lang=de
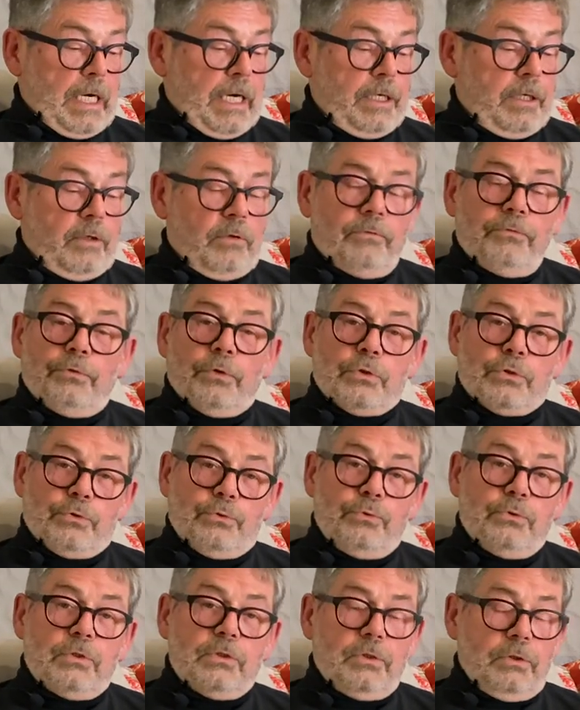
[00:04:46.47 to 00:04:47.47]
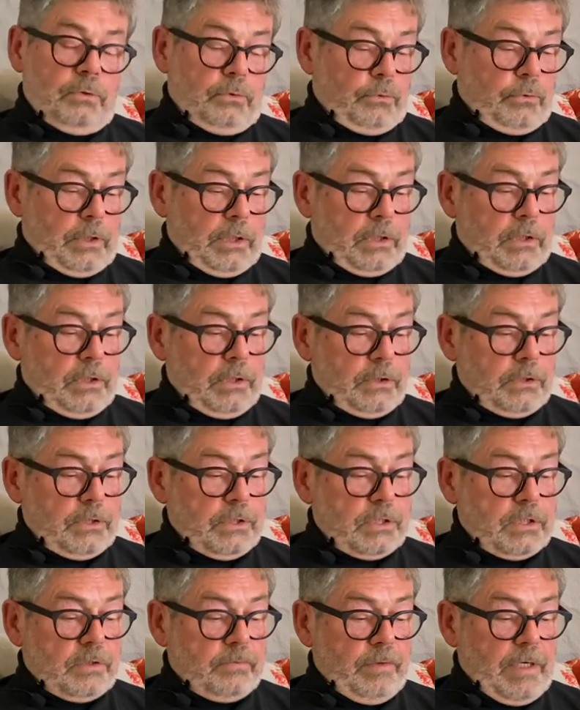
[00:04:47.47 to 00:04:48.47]
einen Forsythien- oder
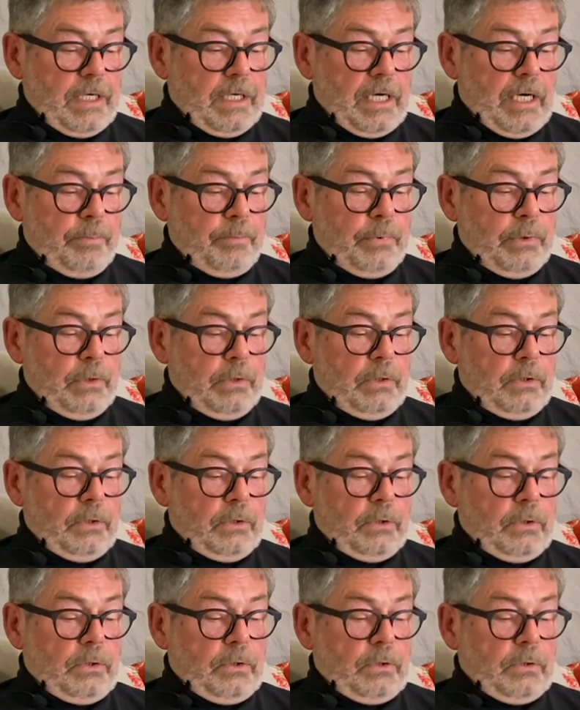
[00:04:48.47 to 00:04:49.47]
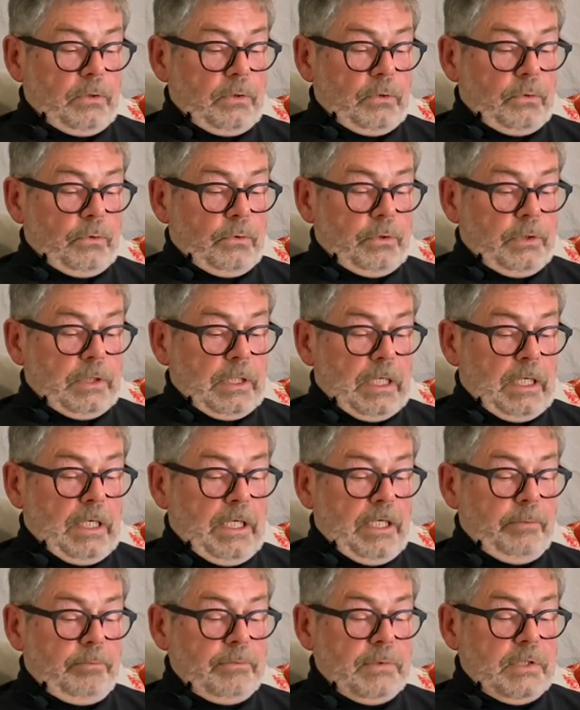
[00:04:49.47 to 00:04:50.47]
Kirschzweig ab und
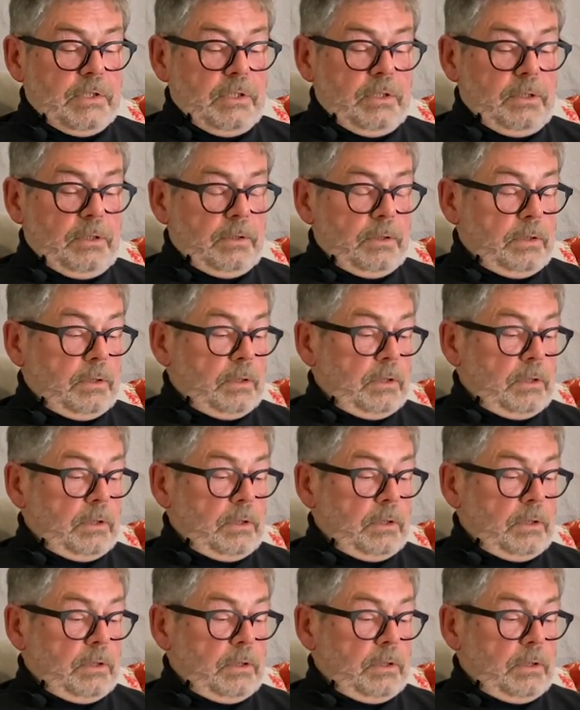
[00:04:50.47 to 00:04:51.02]
erleben Sie,